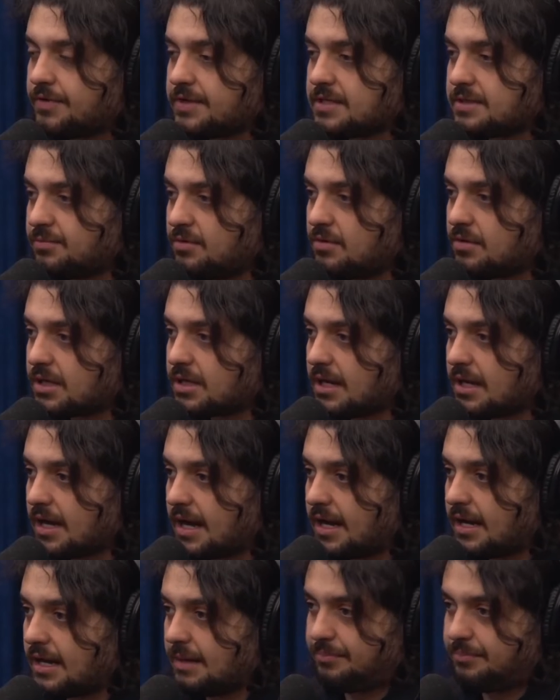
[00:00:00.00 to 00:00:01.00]
Facebook?
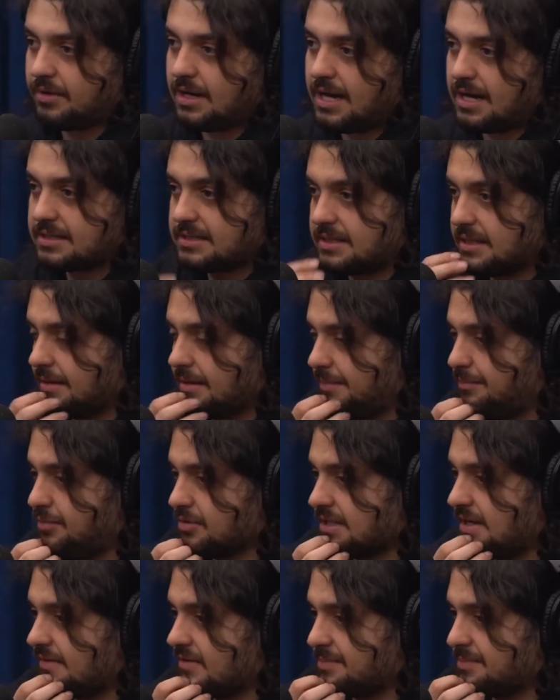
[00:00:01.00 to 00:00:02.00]
Era por lá que você
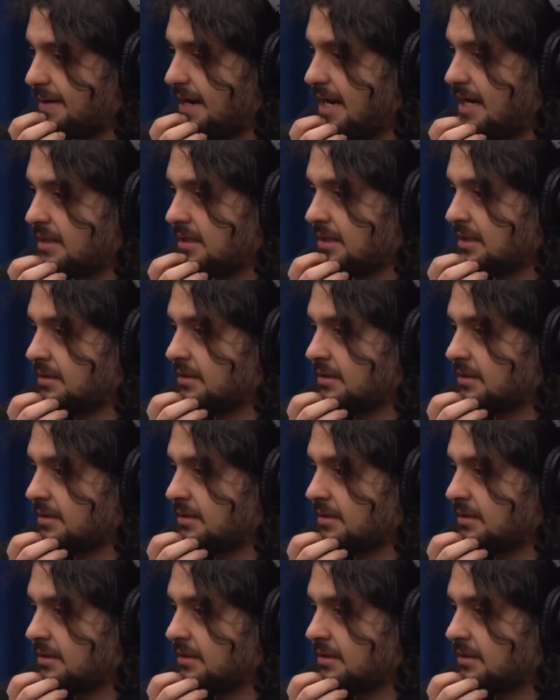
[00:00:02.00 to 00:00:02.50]
postava as paradas?